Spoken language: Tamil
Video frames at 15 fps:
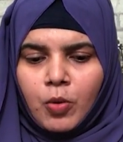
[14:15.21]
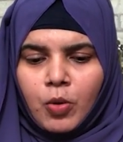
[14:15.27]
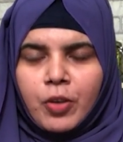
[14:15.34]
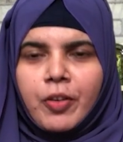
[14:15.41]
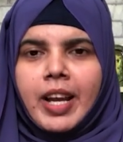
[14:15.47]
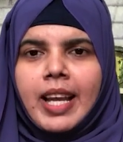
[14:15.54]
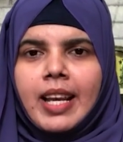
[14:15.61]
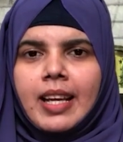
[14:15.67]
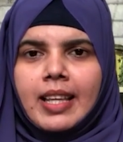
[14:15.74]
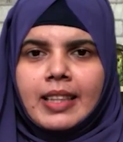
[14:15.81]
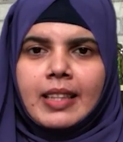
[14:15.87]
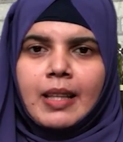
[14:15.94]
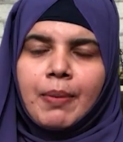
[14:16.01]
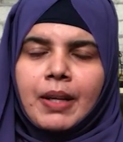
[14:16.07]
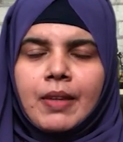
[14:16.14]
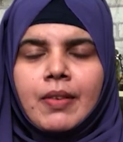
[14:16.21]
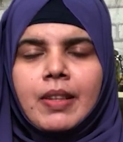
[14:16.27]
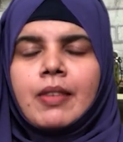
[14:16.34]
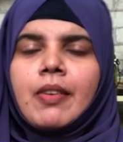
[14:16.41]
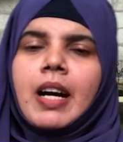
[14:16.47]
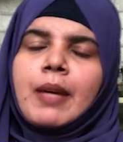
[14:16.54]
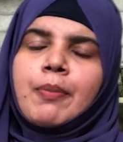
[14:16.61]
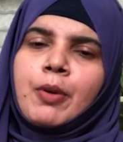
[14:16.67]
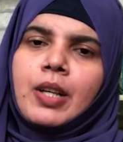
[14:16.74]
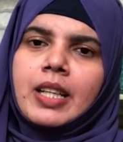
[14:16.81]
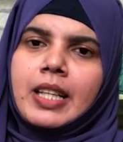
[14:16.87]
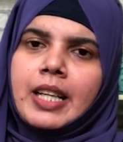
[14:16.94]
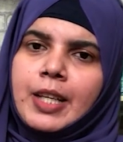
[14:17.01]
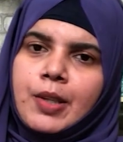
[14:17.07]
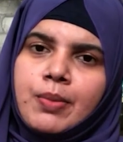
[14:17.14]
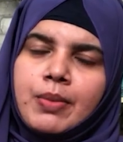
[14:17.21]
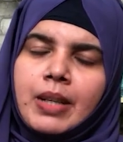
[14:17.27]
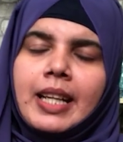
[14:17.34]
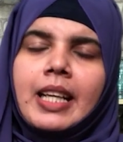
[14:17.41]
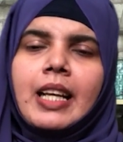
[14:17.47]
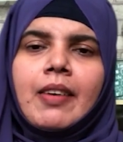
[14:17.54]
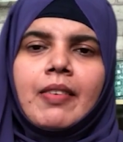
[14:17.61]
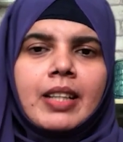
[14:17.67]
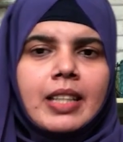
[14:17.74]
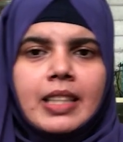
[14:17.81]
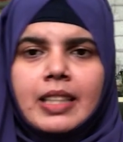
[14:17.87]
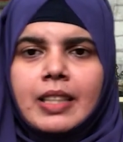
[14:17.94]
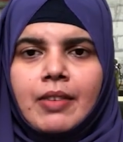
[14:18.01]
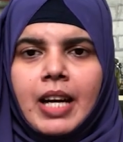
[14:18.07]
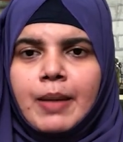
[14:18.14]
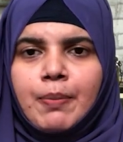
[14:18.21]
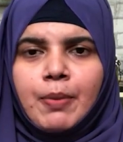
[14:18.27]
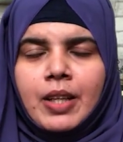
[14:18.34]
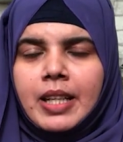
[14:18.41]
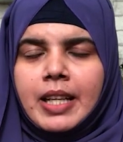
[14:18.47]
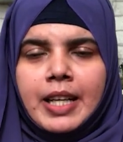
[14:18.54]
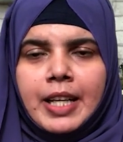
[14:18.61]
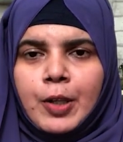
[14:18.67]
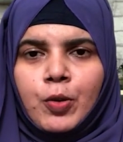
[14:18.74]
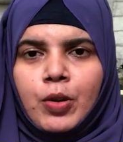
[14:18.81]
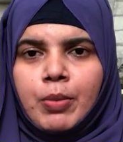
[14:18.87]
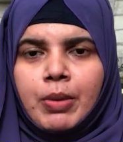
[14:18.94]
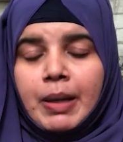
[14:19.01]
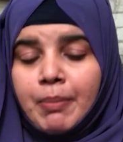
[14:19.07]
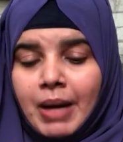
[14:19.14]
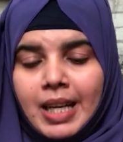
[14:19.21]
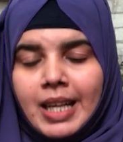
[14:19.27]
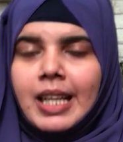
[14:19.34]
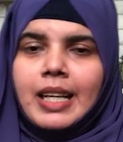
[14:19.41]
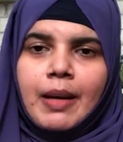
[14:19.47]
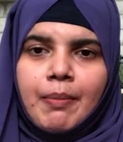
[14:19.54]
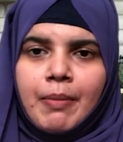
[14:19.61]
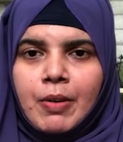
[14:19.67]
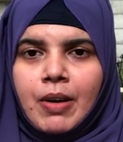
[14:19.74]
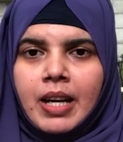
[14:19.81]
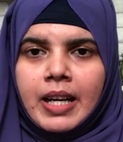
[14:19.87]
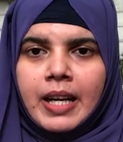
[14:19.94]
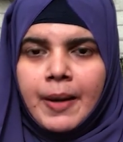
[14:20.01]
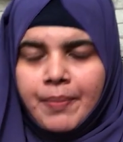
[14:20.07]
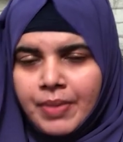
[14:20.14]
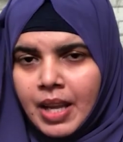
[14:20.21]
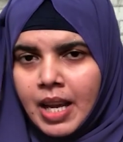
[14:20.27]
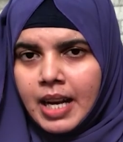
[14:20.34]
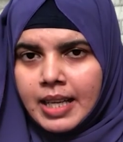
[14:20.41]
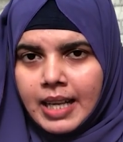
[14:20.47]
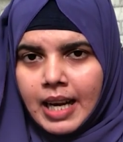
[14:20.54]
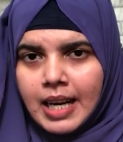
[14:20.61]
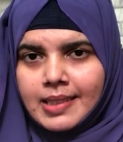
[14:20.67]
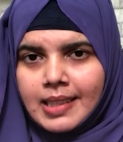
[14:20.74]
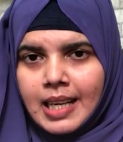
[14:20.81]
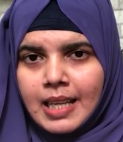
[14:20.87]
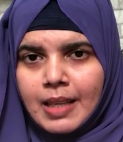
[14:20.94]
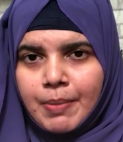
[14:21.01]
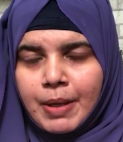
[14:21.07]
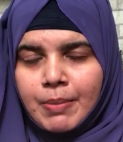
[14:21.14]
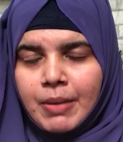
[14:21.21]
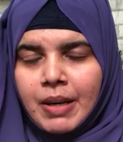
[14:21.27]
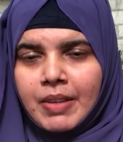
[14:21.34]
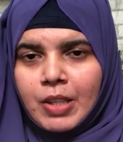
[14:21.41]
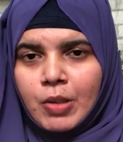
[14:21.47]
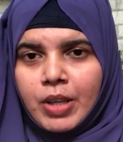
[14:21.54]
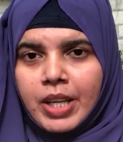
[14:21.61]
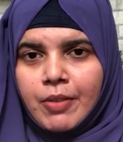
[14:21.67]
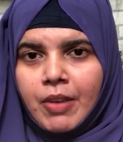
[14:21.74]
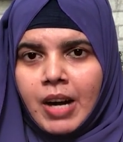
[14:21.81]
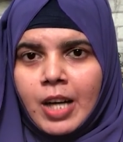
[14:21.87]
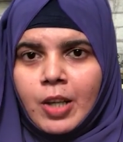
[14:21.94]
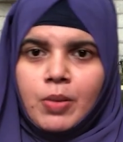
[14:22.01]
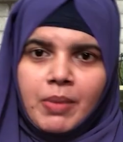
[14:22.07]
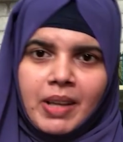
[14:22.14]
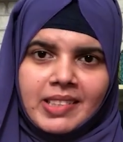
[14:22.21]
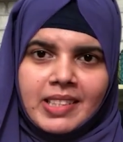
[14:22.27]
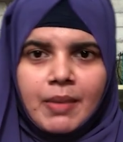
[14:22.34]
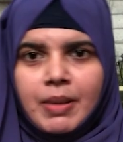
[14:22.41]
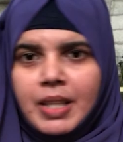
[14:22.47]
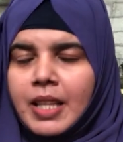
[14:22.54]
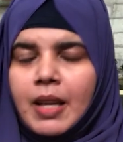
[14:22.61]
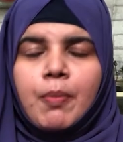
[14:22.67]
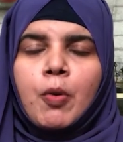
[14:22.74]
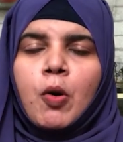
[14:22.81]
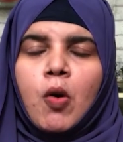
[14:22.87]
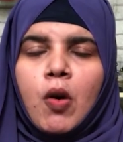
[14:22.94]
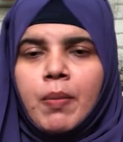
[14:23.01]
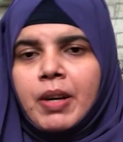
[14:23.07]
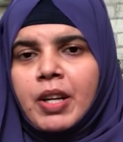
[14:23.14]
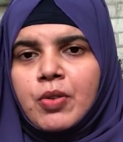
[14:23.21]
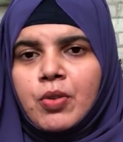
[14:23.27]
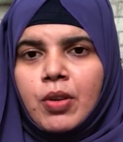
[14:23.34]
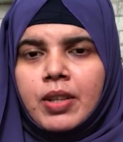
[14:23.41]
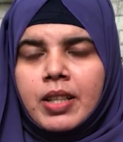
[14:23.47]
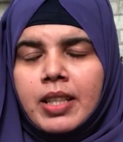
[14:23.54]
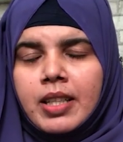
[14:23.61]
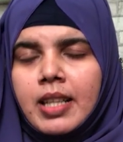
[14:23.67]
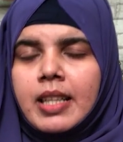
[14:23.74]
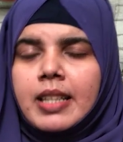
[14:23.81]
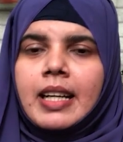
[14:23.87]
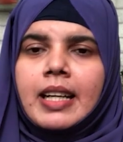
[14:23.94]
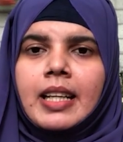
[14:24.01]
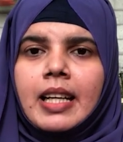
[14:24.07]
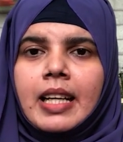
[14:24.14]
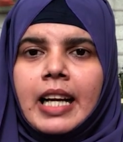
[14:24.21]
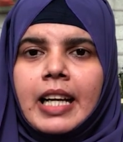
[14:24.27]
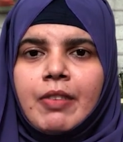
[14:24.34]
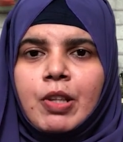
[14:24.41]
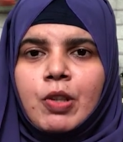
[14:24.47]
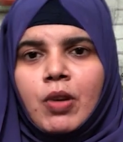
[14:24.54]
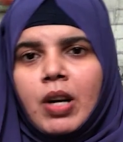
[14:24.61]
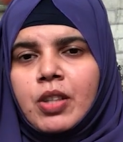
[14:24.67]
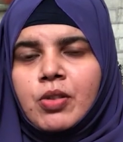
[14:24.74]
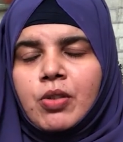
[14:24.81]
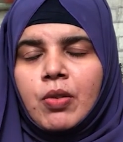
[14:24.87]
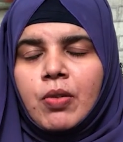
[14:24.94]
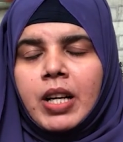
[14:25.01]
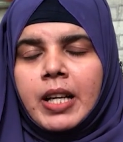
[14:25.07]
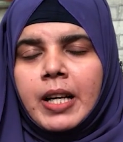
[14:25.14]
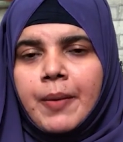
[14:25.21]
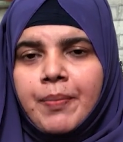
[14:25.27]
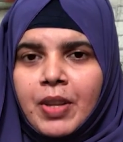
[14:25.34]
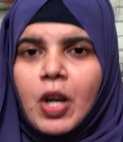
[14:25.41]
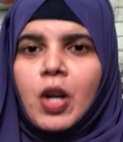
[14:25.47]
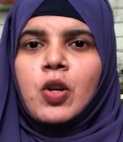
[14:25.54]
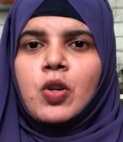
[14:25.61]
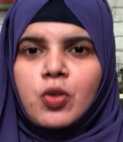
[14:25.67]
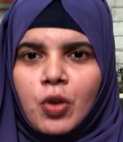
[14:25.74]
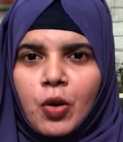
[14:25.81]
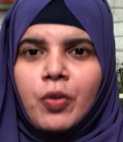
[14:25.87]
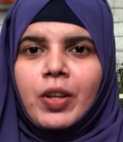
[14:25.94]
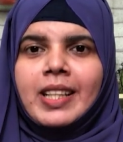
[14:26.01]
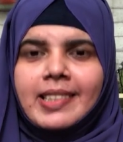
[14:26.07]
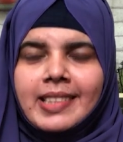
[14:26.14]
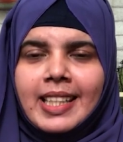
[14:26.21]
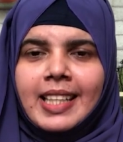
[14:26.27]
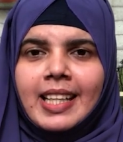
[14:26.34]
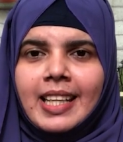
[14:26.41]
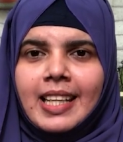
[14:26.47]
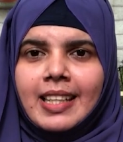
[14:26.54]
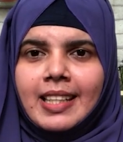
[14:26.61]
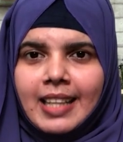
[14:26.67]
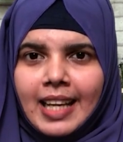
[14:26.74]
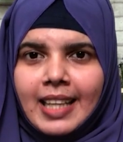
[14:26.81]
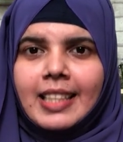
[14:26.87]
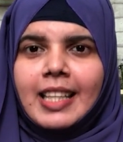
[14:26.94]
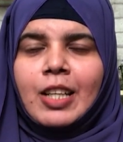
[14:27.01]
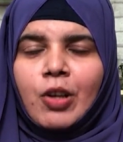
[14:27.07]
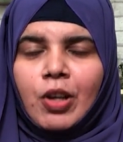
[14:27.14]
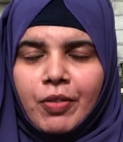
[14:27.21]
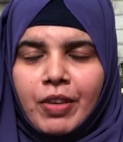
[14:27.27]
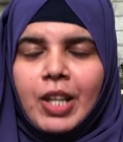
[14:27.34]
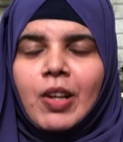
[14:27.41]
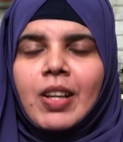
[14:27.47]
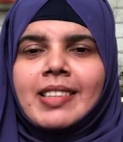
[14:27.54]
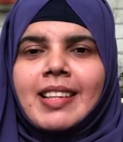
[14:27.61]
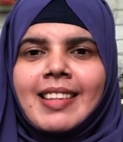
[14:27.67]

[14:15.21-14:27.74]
ஒருவேளை இந்த பக்கம் வந்து வாய்ப்புகள் கிடைக்கும் ரணில் அவர்களுக்கு வாய்ப்புகள் கிடைக்கும் அப்படின்னா மக்கள் நம்பிடுவாங்க தலசலா பெருமை அவர்களுடைய வாக்கும் எஸ்ஜேபிக்கு தான் போகும் அப்படின்னு சொல்லிட்டு ரணில கைவிட்டுருவாங்கன்னு சொல்லுவாங்க ஸோ வில் சி நைட்க்கு இன்னொரு வீடியோவில்